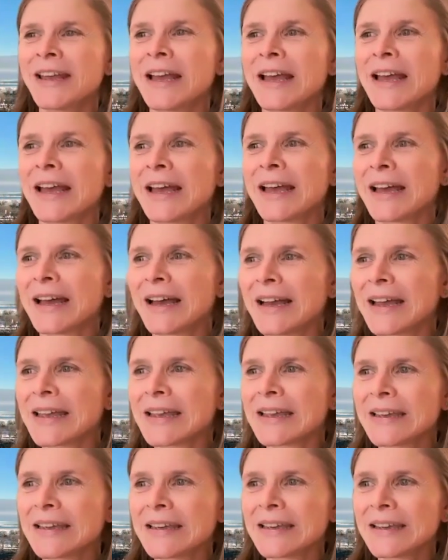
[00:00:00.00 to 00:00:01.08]
É,
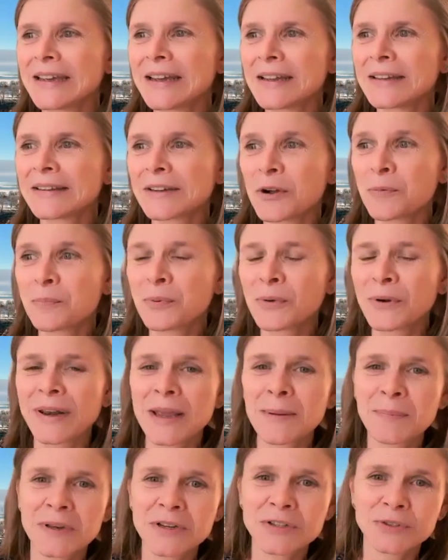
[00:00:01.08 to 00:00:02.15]
e Então, eu
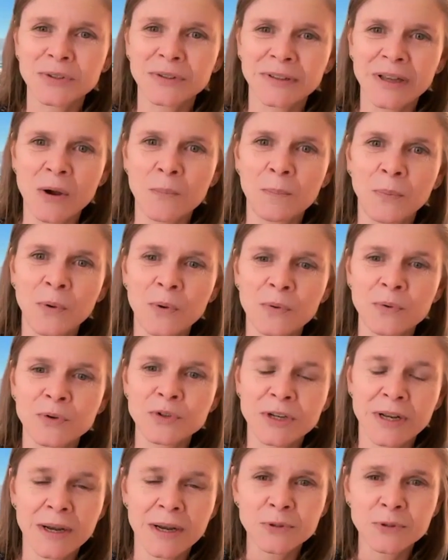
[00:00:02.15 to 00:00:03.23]
pulei para estudar um pouco
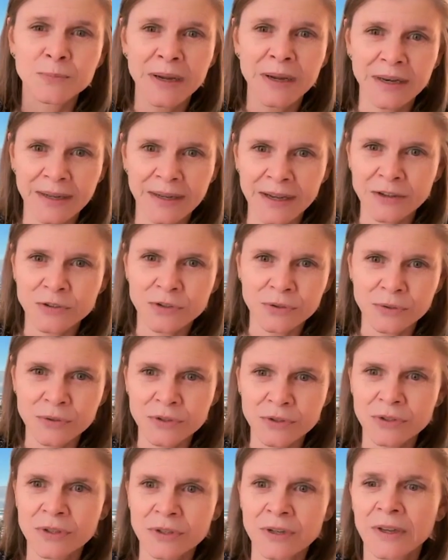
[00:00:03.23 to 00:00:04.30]
os campos
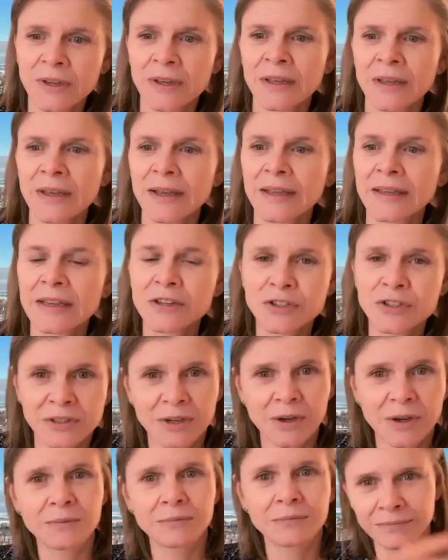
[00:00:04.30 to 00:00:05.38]
magnéticos que
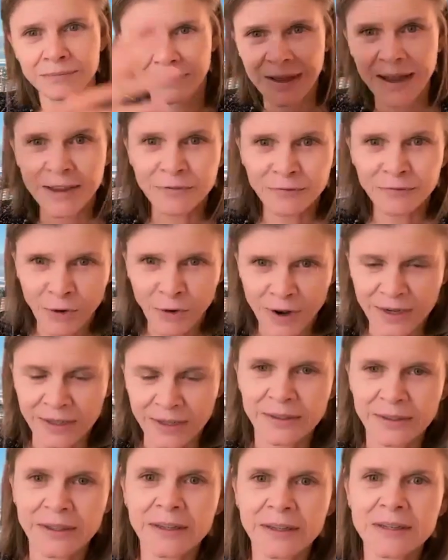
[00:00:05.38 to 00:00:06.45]
estão aí
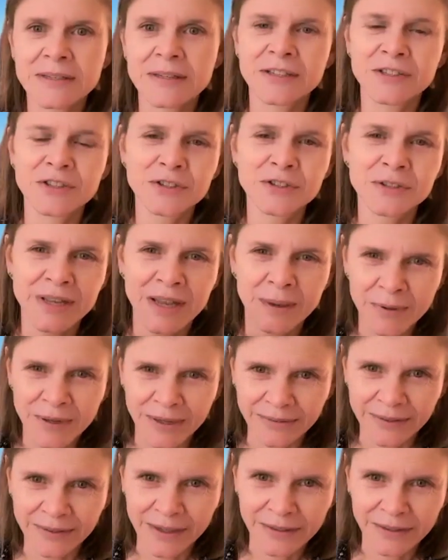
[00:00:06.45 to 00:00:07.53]
fora. Né? Quer dizer, a gente sabe que
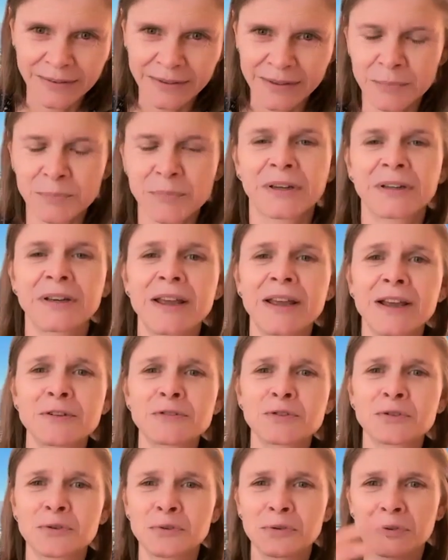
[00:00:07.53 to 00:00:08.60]
a Terra tem campo
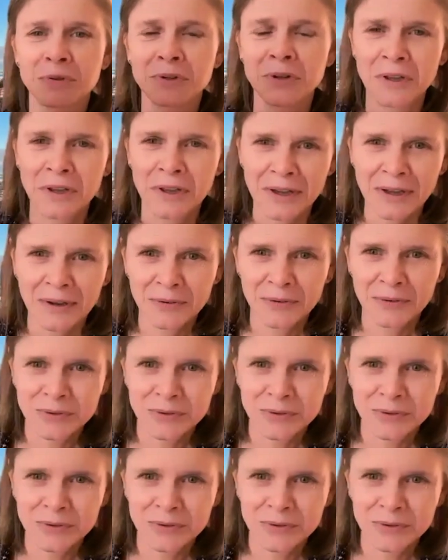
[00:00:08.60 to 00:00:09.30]
magnético, o,